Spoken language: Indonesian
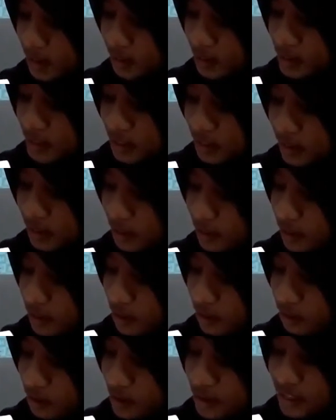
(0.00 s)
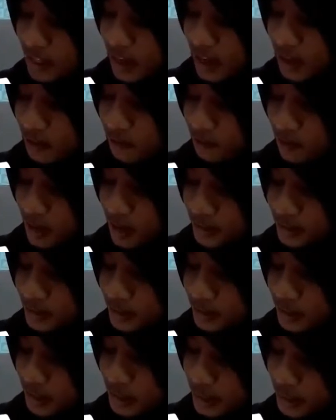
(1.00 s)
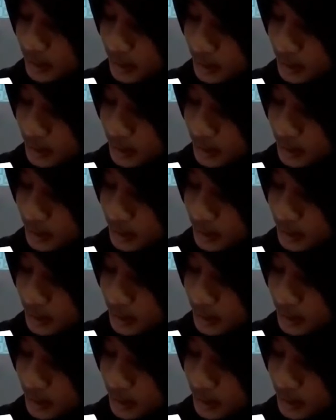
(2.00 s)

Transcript: cos cos alfa. Jadi